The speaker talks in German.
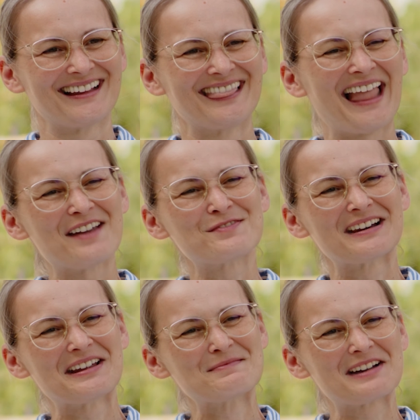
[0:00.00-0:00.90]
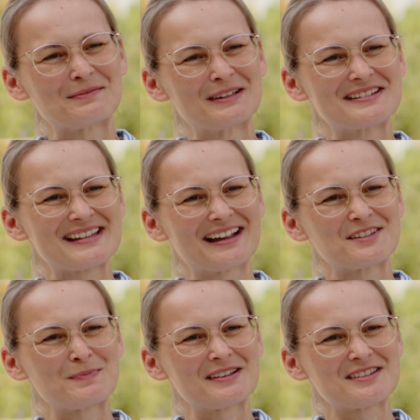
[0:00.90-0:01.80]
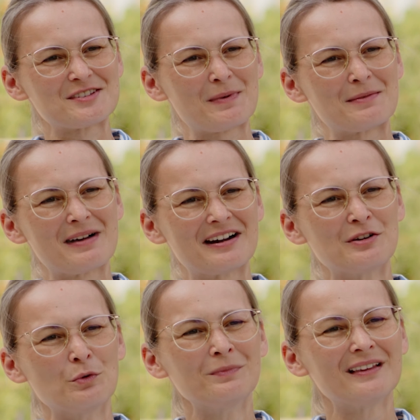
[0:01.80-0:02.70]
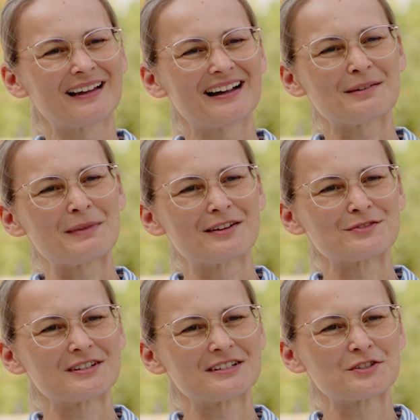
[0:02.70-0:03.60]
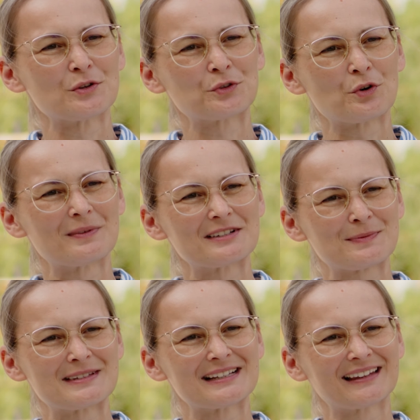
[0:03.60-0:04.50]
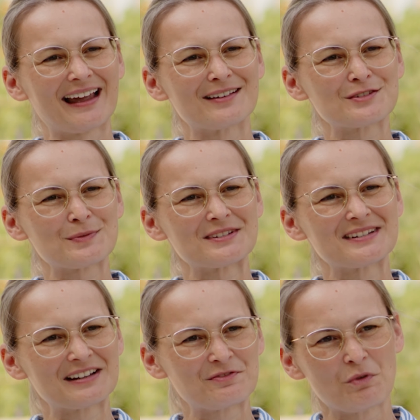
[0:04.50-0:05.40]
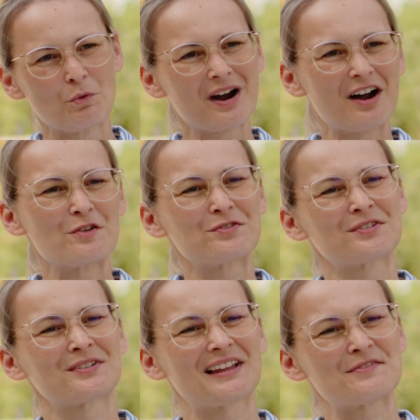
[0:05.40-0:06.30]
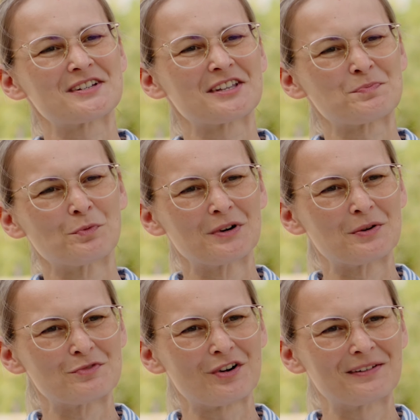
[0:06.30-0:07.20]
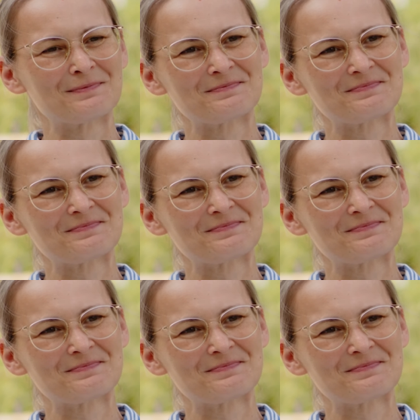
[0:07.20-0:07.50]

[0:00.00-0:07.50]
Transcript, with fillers: Live erleben kann man die Science Busters beim Alumni-Tag am 21. Oktober 2023. Worauf darf sich das Publikum freuen?